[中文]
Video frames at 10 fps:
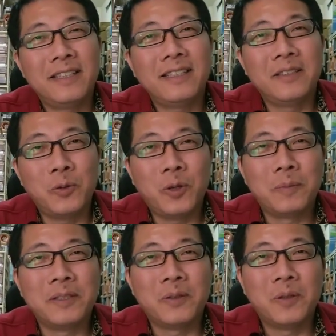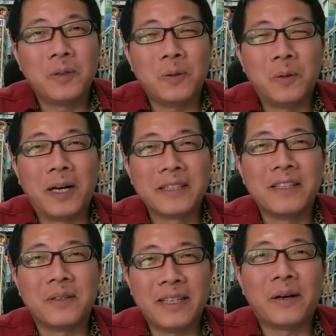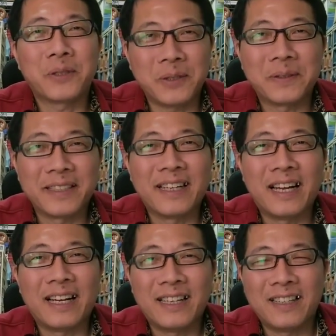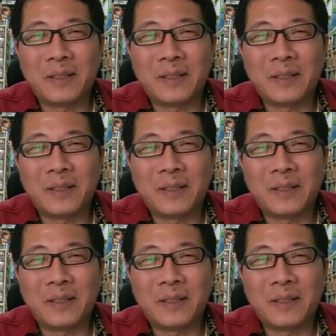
应我们。网友要求的啦，